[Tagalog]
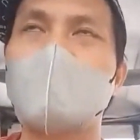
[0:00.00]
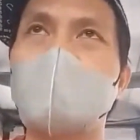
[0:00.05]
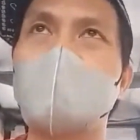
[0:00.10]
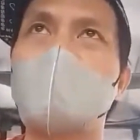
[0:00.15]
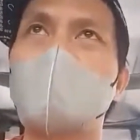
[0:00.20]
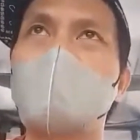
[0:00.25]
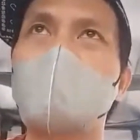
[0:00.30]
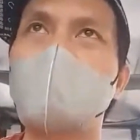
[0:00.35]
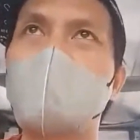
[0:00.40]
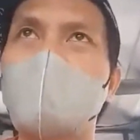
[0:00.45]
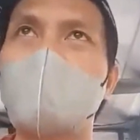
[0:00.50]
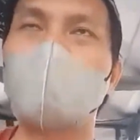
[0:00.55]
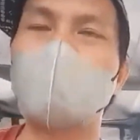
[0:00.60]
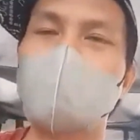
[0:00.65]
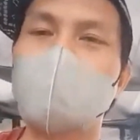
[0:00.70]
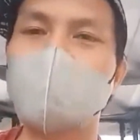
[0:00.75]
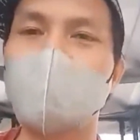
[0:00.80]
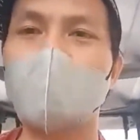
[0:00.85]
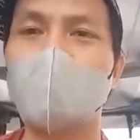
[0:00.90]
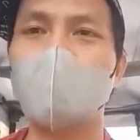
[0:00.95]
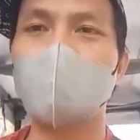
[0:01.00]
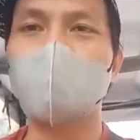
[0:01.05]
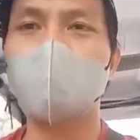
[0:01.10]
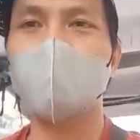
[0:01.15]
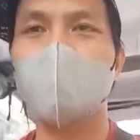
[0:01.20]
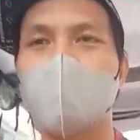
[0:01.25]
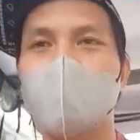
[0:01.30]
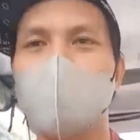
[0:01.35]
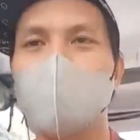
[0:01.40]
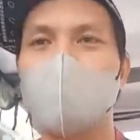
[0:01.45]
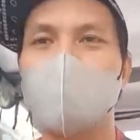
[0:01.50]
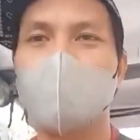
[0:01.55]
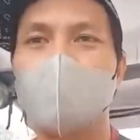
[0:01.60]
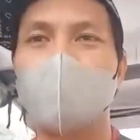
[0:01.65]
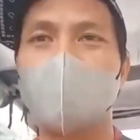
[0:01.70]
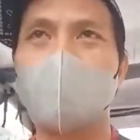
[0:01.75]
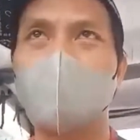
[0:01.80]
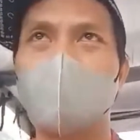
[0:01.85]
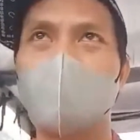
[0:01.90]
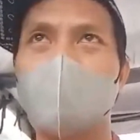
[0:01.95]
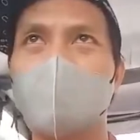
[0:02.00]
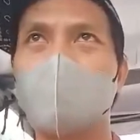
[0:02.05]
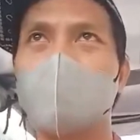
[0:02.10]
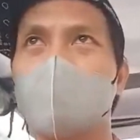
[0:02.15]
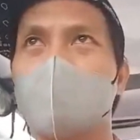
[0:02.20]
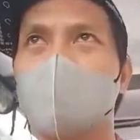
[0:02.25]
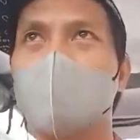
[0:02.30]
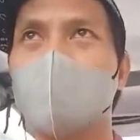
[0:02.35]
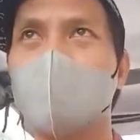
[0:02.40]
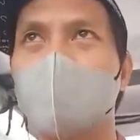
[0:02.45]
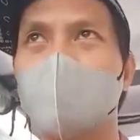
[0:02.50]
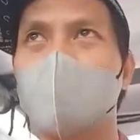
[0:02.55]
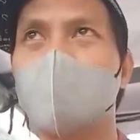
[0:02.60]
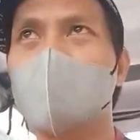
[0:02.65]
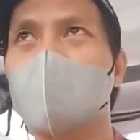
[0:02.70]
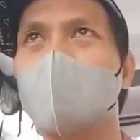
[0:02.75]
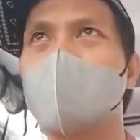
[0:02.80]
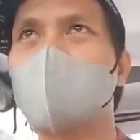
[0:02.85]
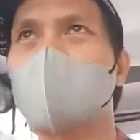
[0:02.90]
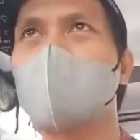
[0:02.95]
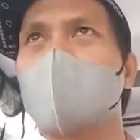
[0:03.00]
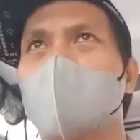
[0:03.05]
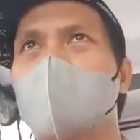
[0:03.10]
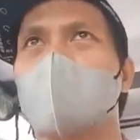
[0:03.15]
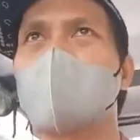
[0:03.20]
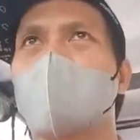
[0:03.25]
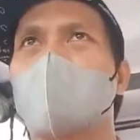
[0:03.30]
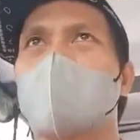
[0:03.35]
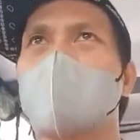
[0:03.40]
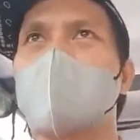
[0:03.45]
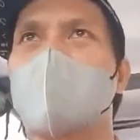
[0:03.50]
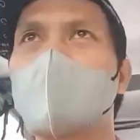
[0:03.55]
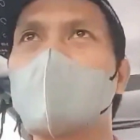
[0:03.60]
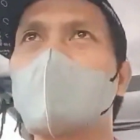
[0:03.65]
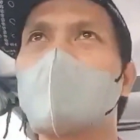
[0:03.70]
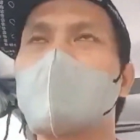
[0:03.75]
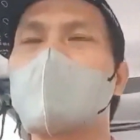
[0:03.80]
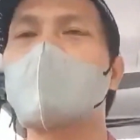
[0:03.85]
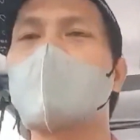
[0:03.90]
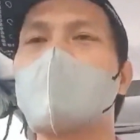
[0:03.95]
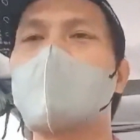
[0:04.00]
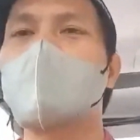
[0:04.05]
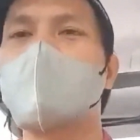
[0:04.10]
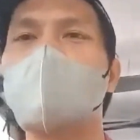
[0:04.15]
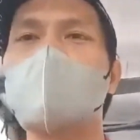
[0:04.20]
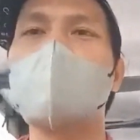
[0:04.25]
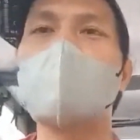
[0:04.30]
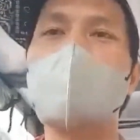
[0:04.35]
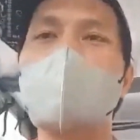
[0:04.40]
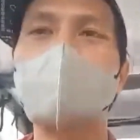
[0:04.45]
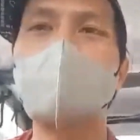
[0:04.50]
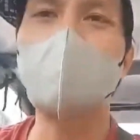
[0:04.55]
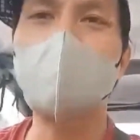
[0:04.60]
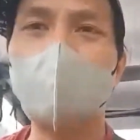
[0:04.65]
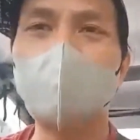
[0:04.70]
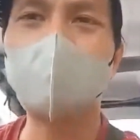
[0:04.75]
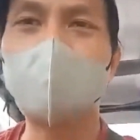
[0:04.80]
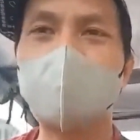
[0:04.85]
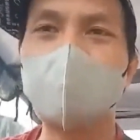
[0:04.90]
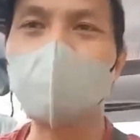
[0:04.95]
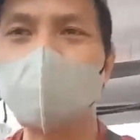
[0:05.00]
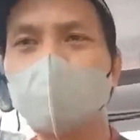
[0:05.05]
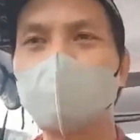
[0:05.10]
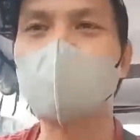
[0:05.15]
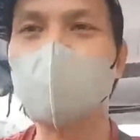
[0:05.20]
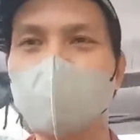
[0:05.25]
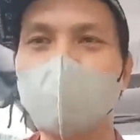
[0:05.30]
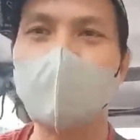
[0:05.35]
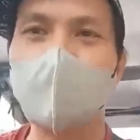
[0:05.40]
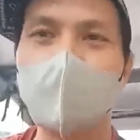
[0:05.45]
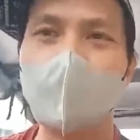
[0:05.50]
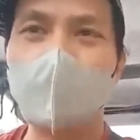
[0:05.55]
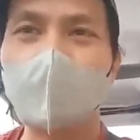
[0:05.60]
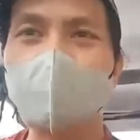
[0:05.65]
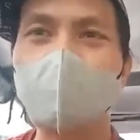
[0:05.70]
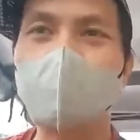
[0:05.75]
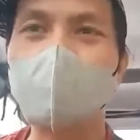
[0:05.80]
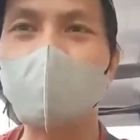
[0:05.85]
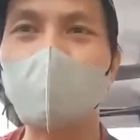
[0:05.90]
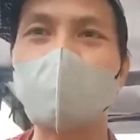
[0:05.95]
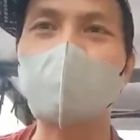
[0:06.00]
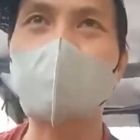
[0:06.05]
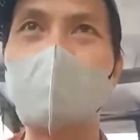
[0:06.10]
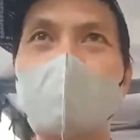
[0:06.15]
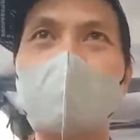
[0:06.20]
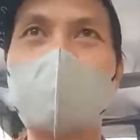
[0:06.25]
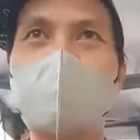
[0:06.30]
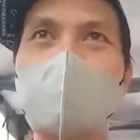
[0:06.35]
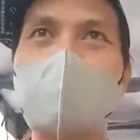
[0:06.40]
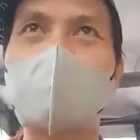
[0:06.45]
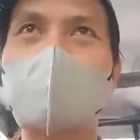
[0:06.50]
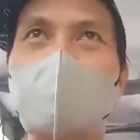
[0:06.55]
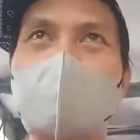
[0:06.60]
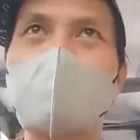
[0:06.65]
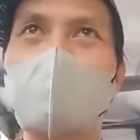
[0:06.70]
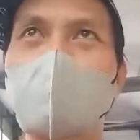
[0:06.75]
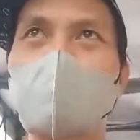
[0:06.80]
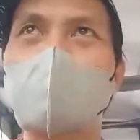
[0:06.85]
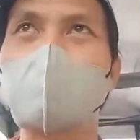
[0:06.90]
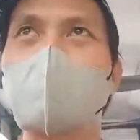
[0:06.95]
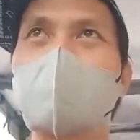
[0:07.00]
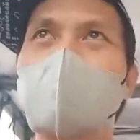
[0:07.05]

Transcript: Dito na ako sa aming uh, ah, Bungacious subdivision.